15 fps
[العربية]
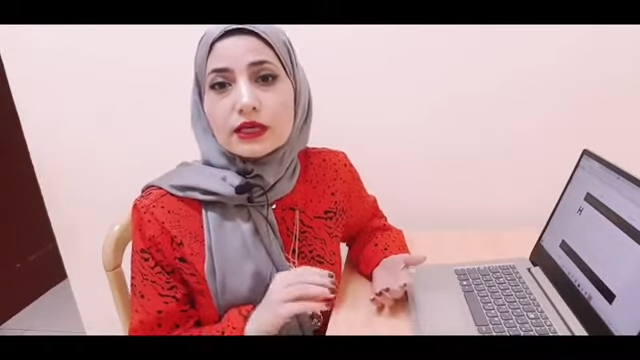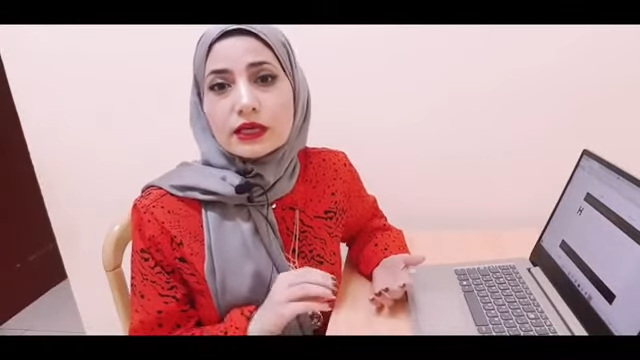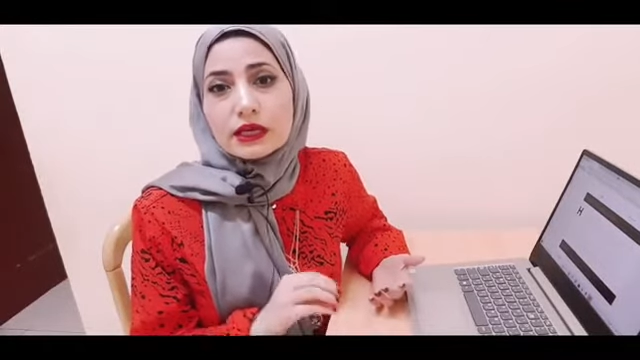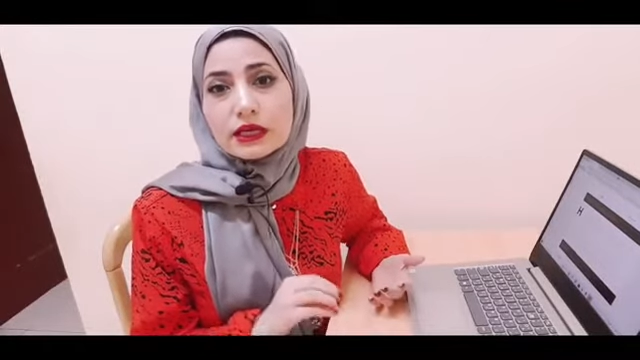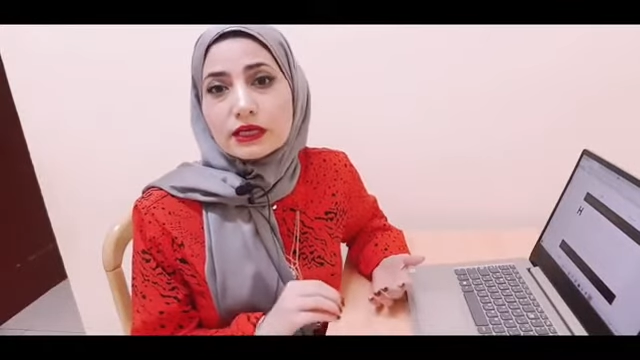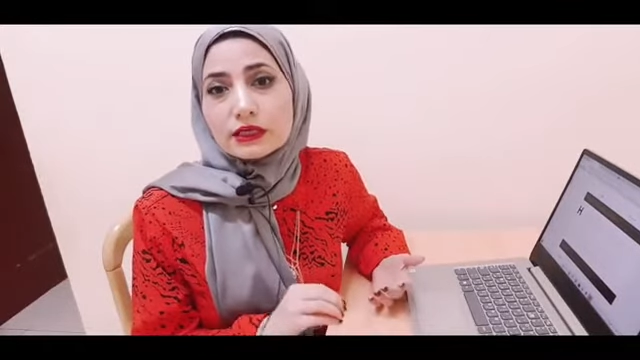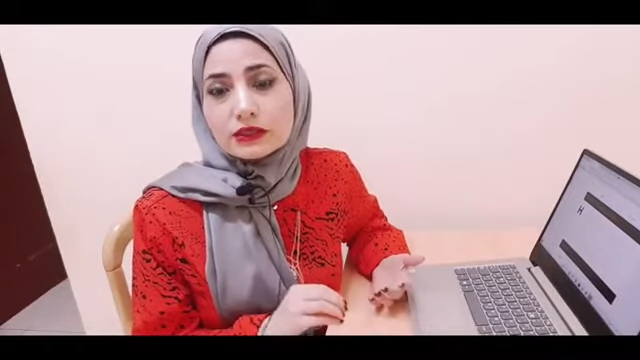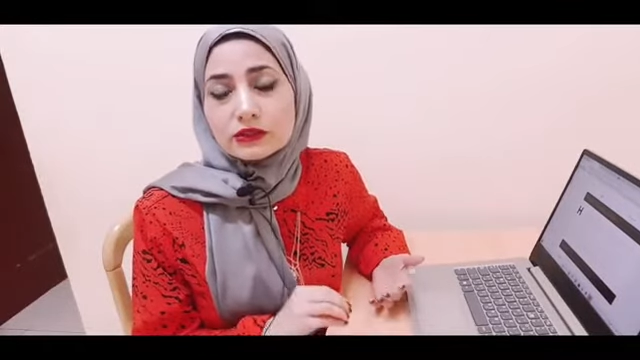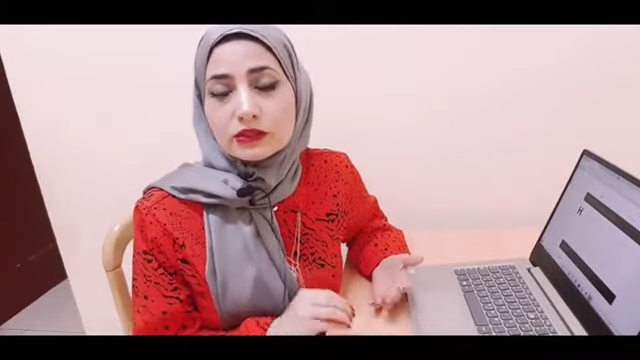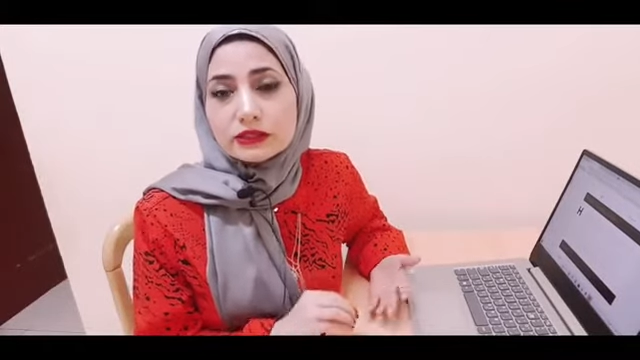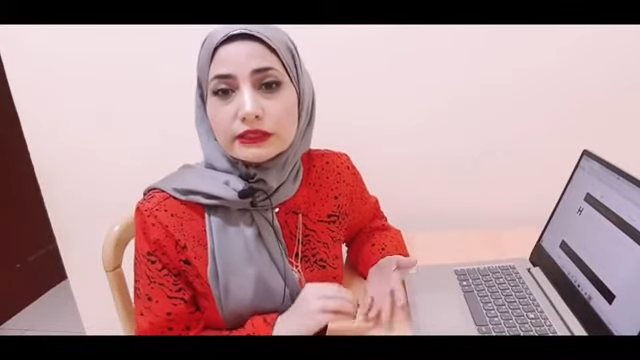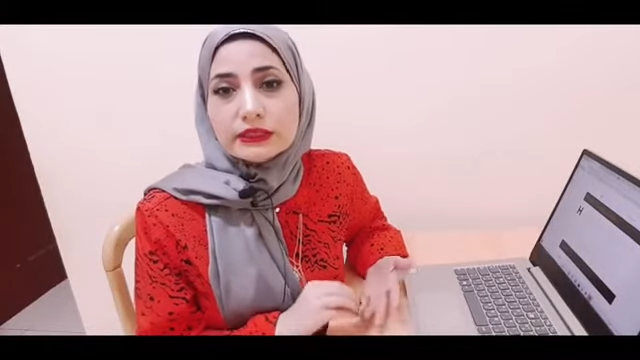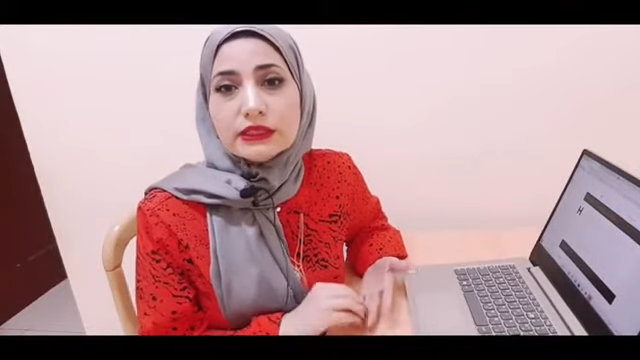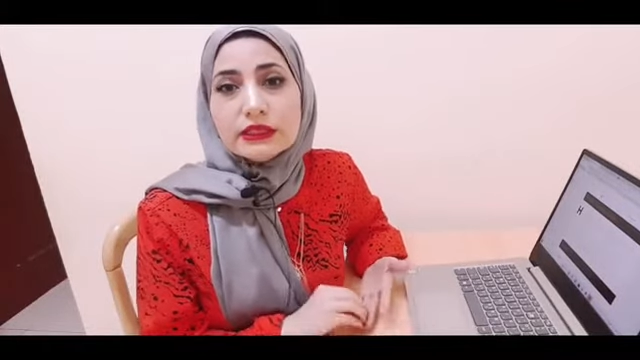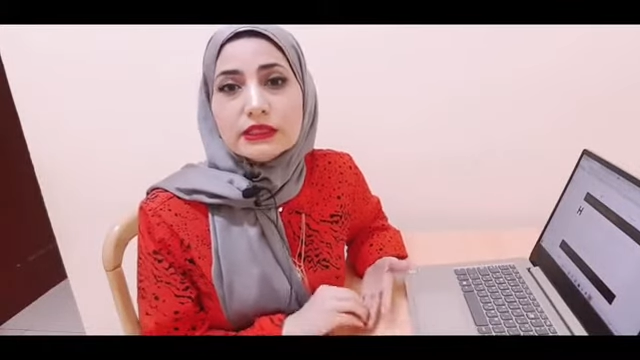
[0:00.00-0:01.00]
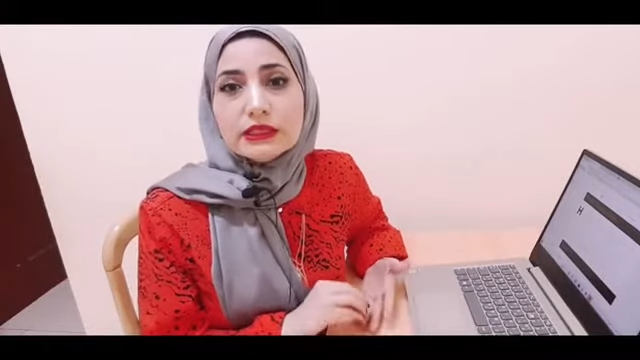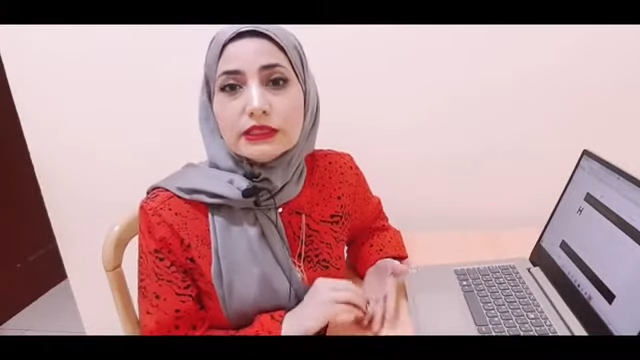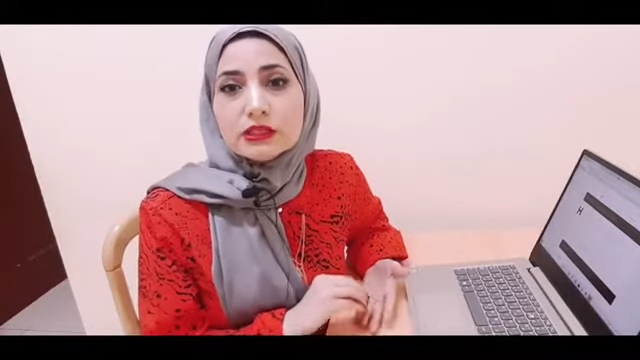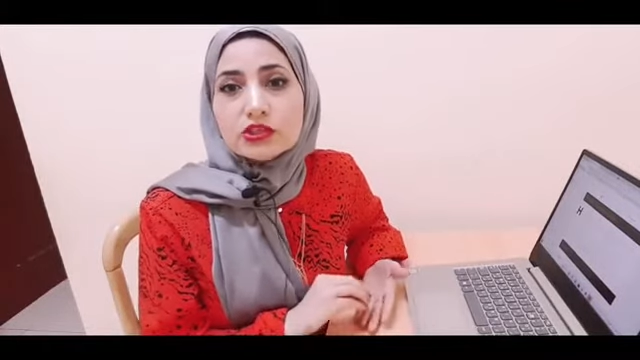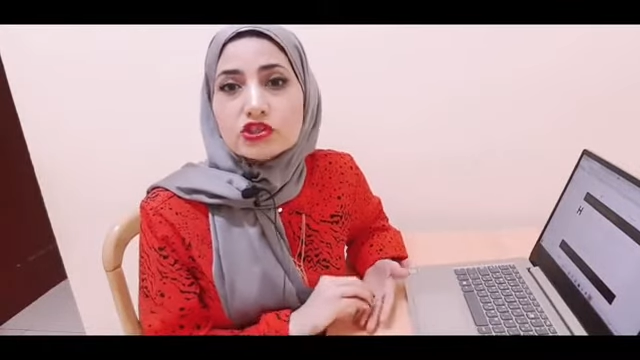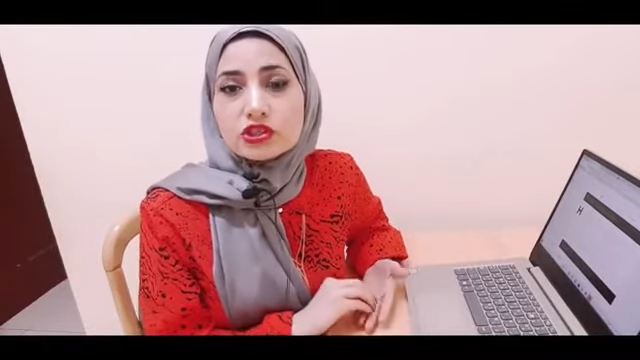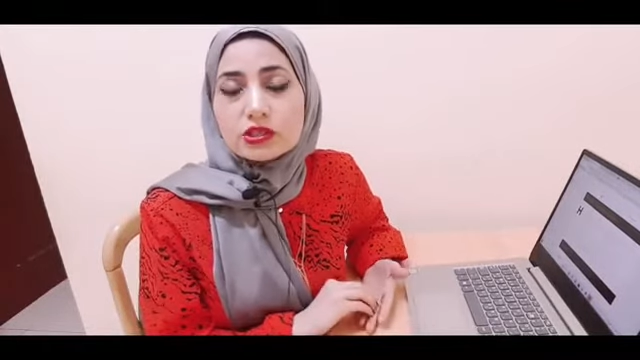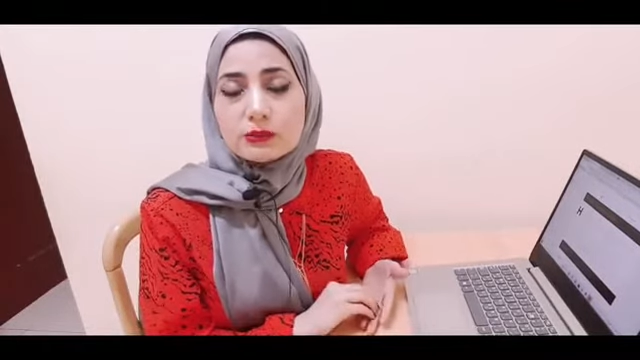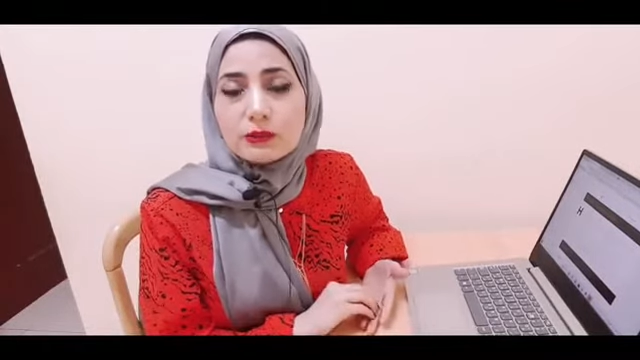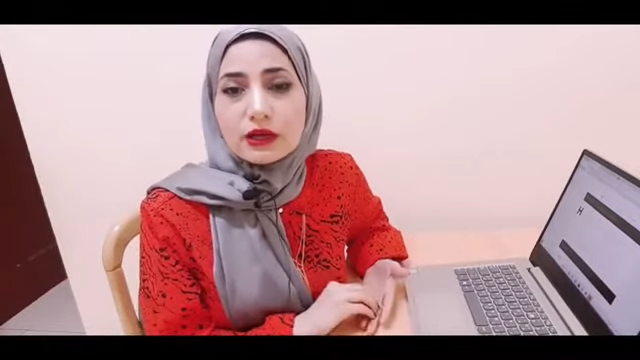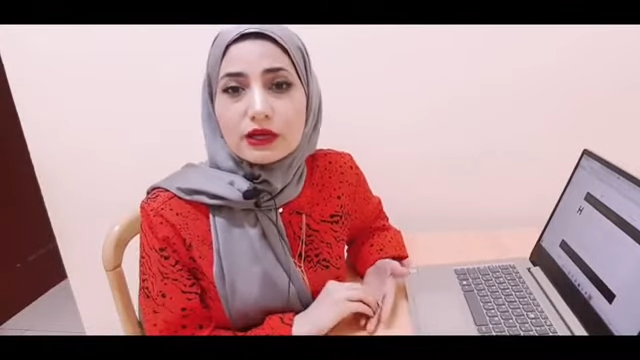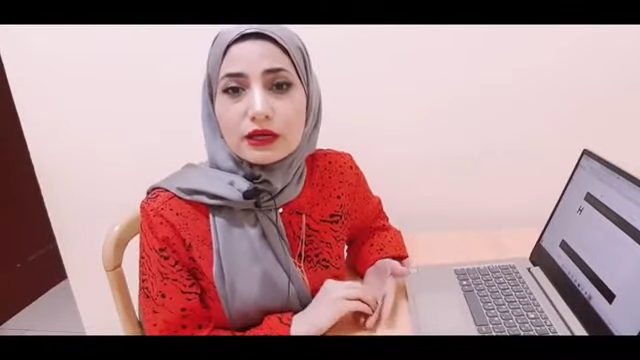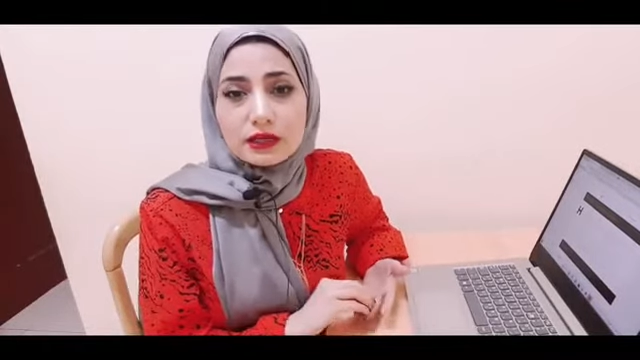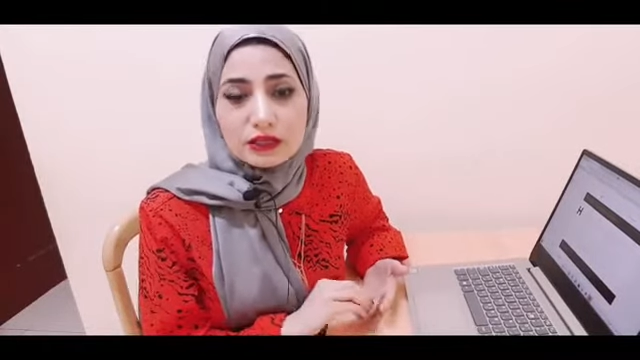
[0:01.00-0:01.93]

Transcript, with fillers: آه، تدعي للاجتماع